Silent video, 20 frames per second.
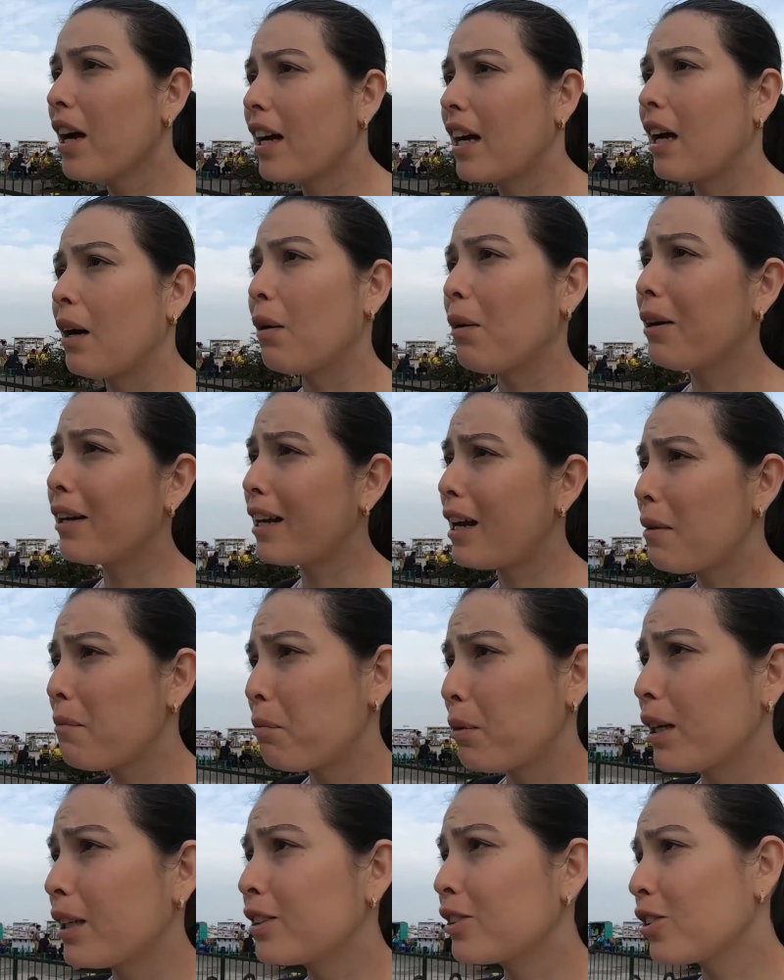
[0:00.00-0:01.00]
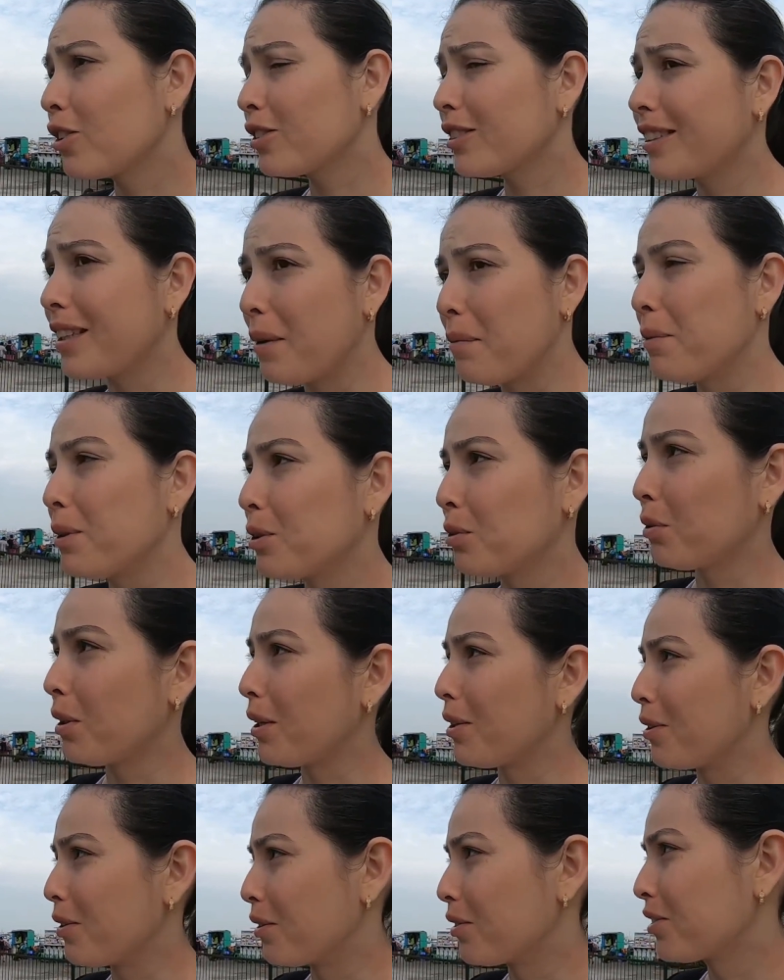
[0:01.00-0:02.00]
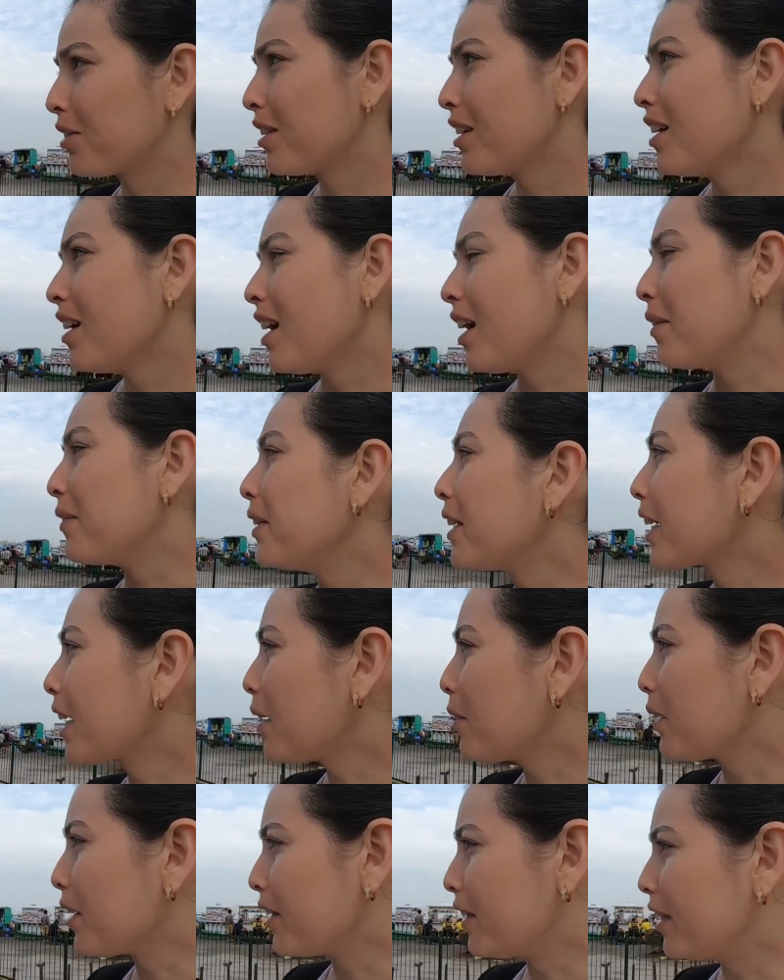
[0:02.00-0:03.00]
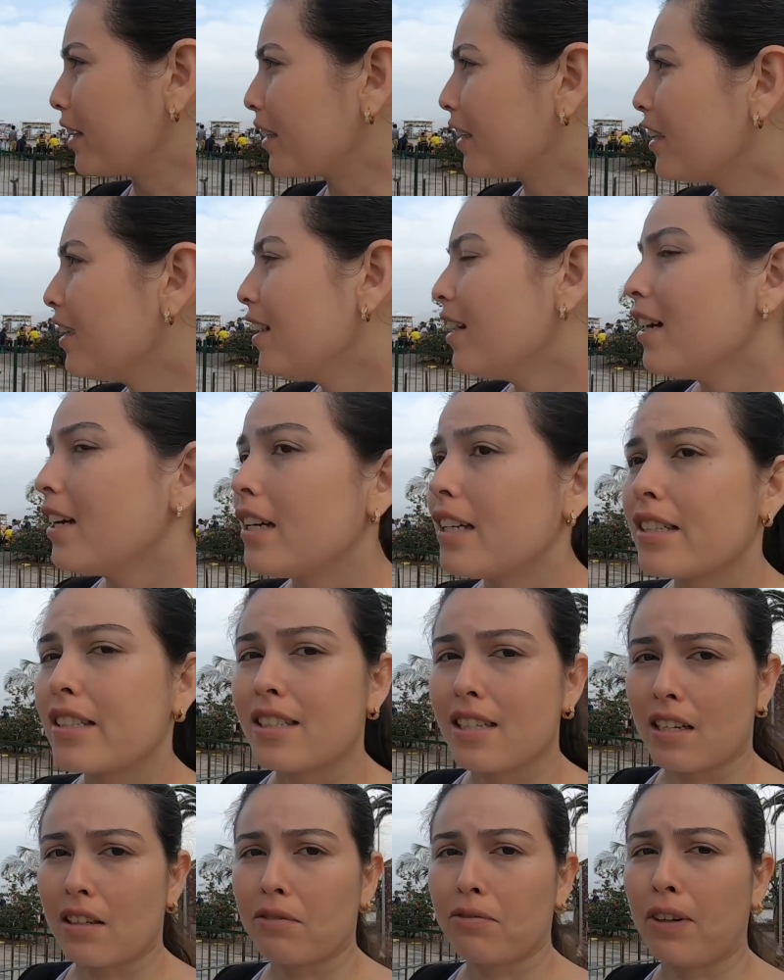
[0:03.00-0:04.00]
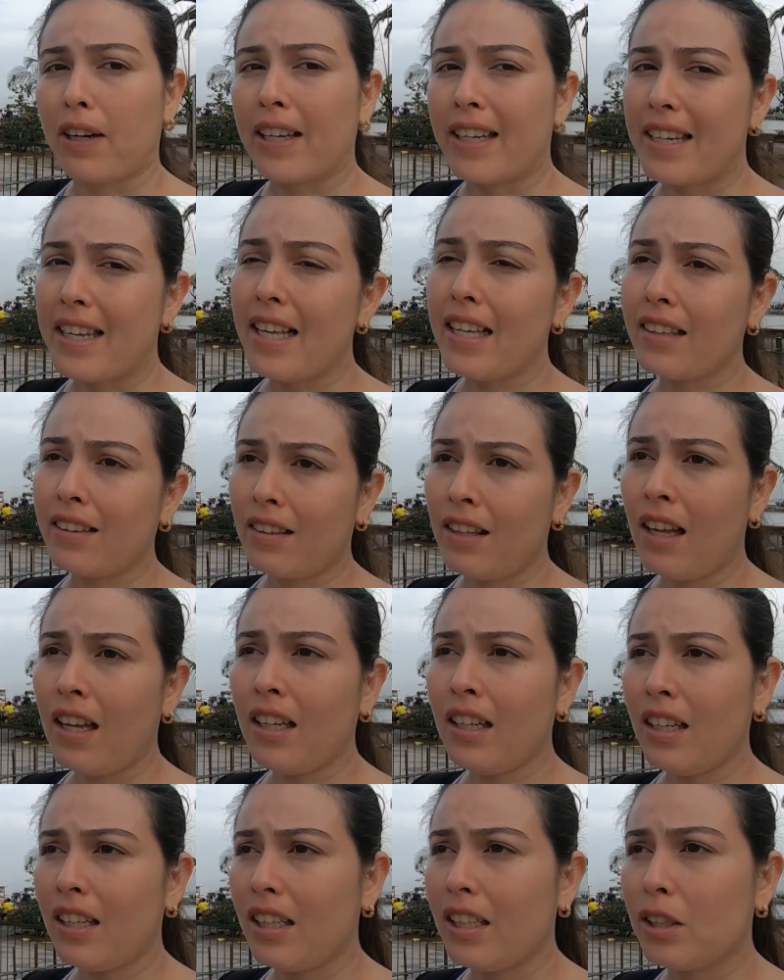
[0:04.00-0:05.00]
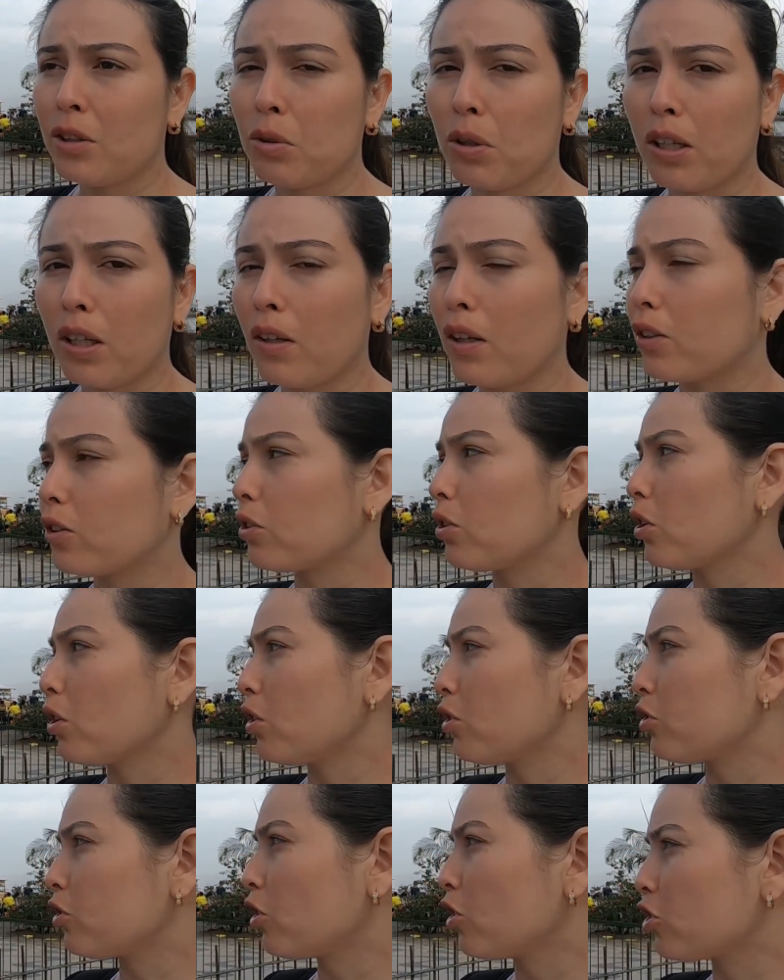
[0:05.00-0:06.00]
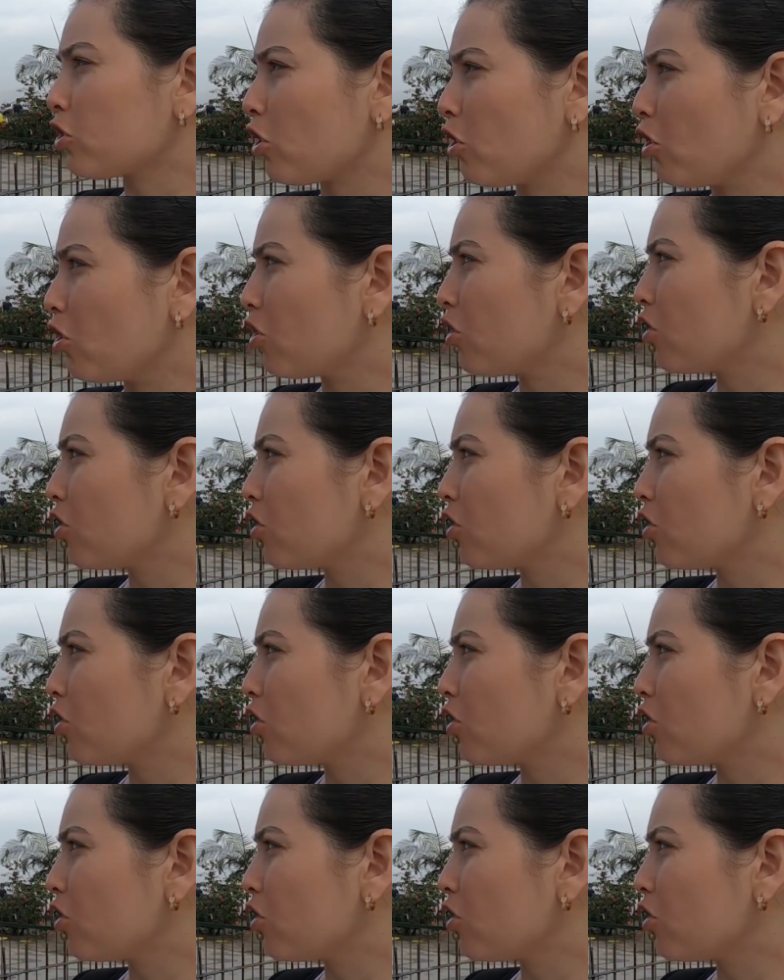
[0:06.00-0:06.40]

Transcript: acabo de ver el puesto de mis sueños. vino que venden. Chanfainista y suero de tosco.